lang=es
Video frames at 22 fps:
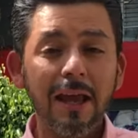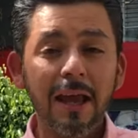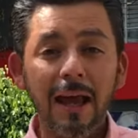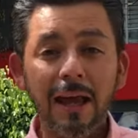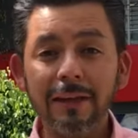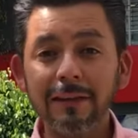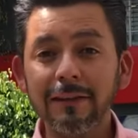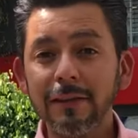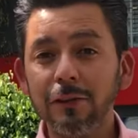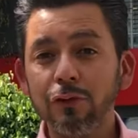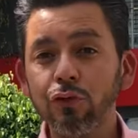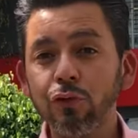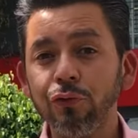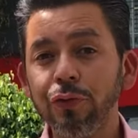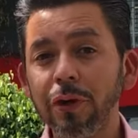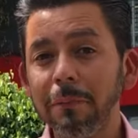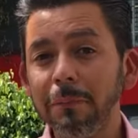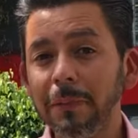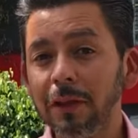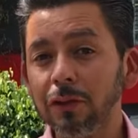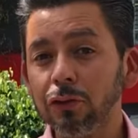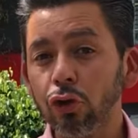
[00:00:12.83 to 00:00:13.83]
ante el
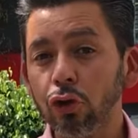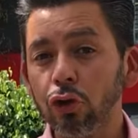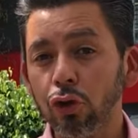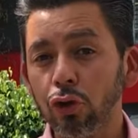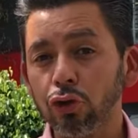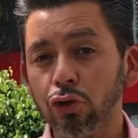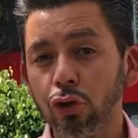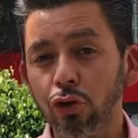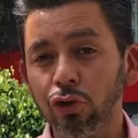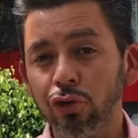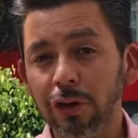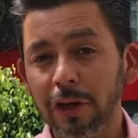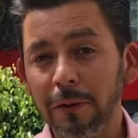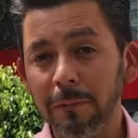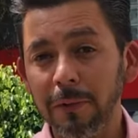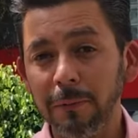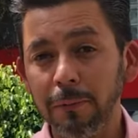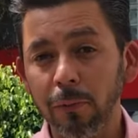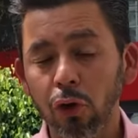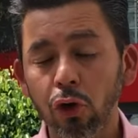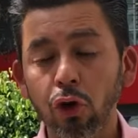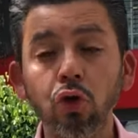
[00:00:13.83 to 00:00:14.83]
sufrimiento de otro ser
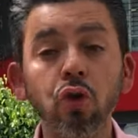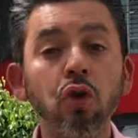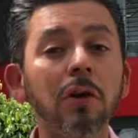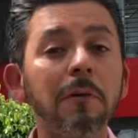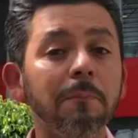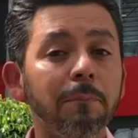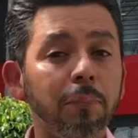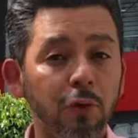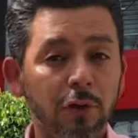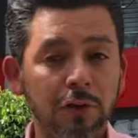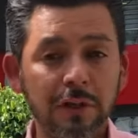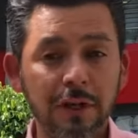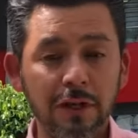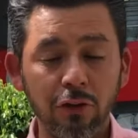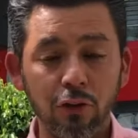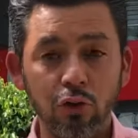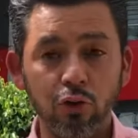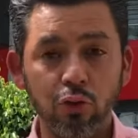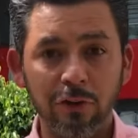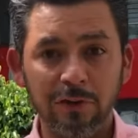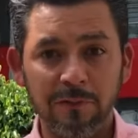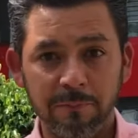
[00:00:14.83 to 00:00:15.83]
vivo, no
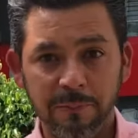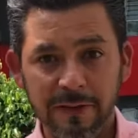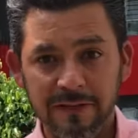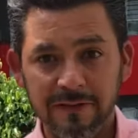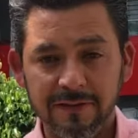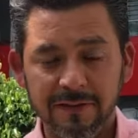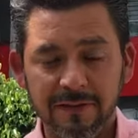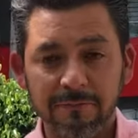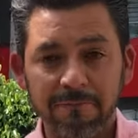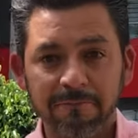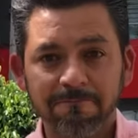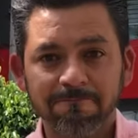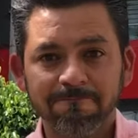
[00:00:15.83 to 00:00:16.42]
importando su especie.